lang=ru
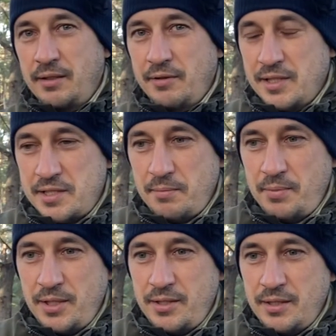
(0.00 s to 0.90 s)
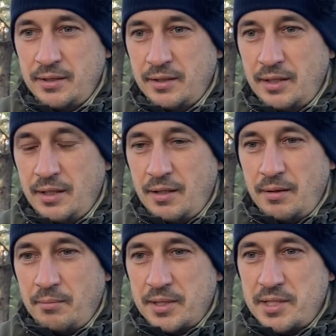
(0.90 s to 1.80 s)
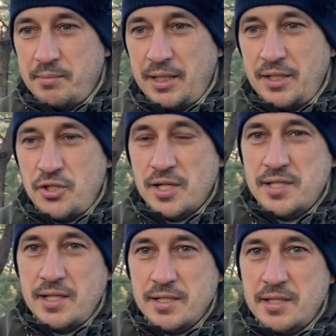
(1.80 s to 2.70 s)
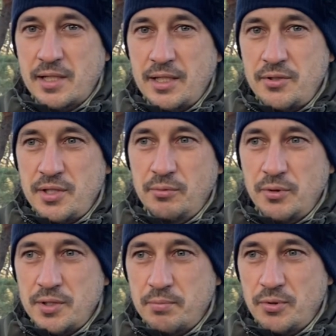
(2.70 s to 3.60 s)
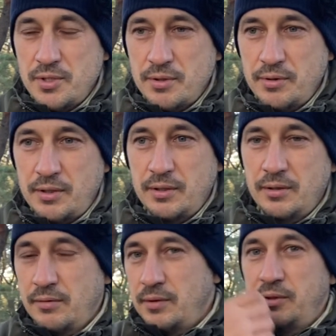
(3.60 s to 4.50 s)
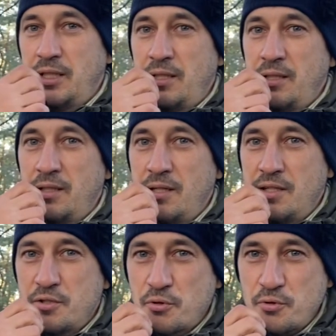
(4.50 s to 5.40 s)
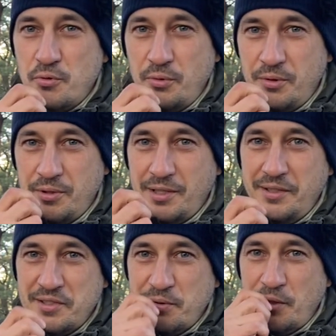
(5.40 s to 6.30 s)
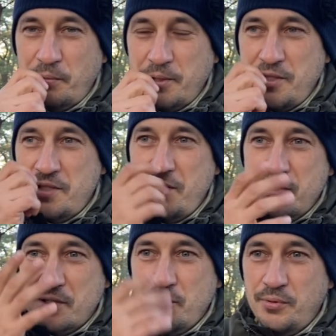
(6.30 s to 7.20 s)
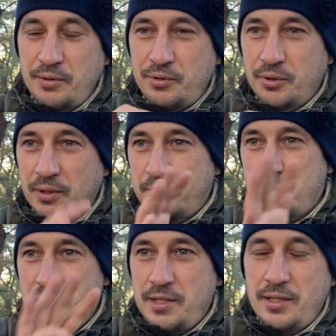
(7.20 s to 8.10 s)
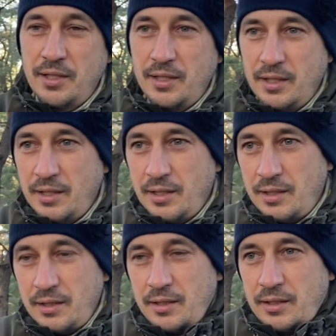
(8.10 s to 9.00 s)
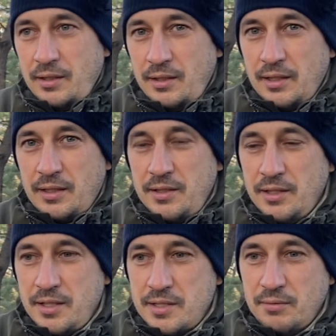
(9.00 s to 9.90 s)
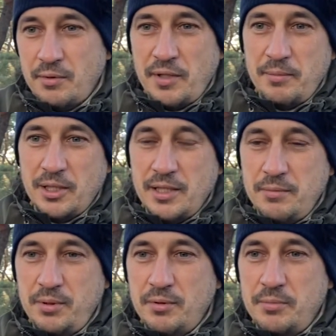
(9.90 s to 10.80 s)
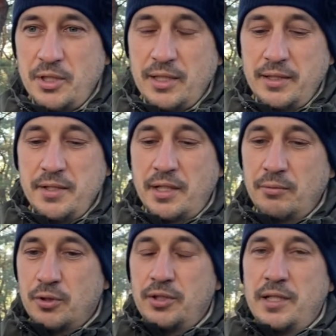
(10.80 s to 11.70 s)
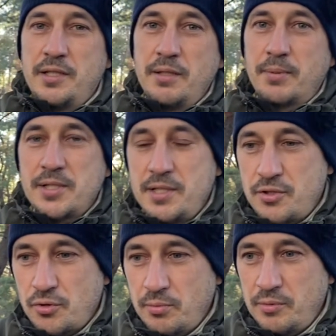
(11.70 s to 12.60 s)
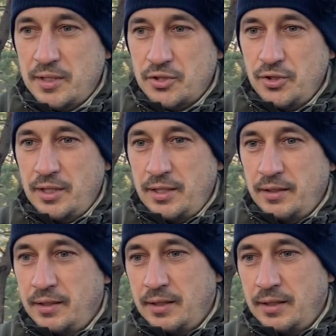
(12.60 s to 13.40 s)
на велосипеде. Максимально часто я стараюсь его использовать. Вы взяли соску, так называемую, поднесли, соснули, все, отпустили. И это делается во время ходьбы, вам не надо никого ждать и не просить, чтобы вас ждали.